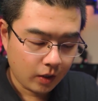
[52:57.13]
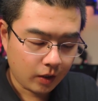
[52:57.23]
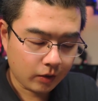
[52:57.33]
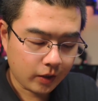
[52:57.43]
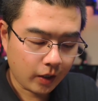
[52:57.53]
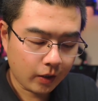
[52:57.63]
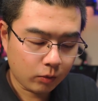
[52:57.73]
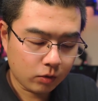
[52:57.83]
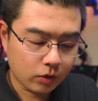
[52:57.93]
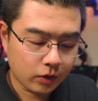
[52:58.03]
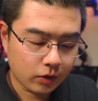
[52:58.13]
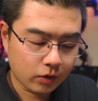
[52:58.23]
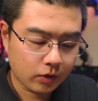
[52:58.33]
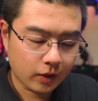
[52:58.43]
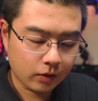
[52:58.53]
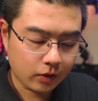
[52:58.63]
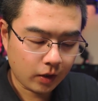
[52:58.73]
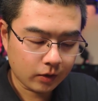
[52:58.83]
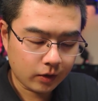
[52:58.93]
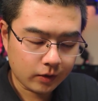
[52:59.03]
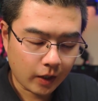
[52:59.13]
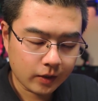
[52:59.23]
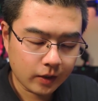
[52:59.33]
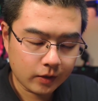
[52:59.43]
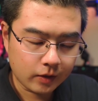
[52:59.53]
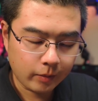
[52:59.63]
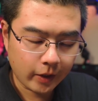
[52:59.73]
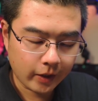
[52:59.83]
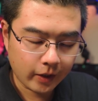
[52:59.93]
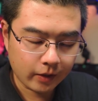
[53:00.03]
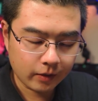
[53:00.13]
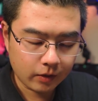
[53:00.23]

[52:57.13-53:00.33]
然后你还可以同时进行色彩增强、进行裁切、进行美颜，